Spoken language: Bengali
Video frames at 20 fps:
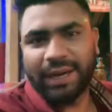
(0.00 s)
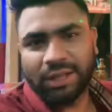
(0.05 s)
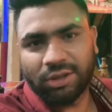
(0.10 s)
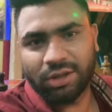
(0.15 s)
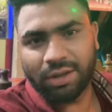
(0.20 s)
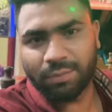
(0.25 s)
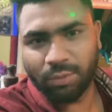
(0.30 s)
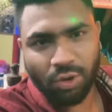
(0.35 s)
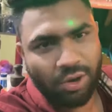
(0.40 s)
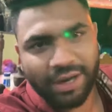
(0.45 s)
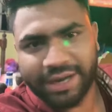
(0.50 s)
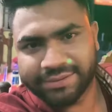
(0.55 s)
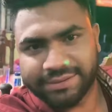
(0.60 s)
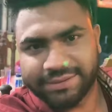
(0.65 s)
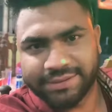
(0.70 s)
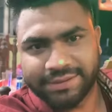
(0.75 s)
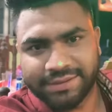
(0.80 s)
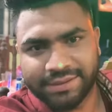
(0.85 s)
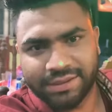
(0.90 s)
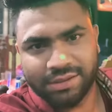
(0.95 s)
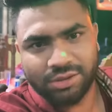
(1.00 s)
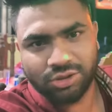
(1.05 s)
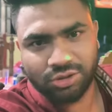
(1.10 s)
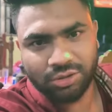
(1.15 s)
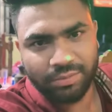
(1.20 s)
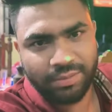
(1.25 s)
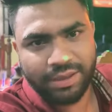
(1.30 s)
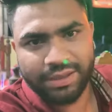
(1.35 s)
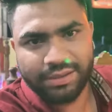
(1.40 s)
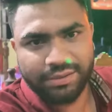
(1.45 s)
বাজারে ব্লগ আসতেছে
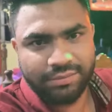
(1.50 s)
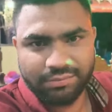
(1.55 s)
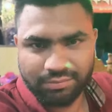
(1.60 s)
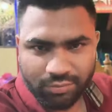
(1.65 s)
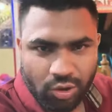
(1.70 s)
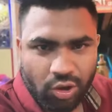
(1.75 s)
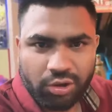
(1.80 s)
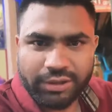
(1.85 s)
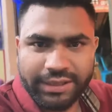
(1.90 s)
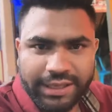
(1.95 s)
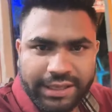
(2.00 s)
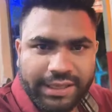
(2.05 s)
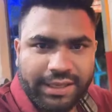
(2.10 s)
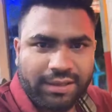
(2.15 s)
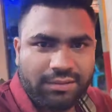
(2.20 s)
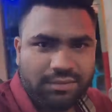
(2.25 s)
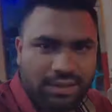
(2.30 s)
সবাই ব্লগ দেখেন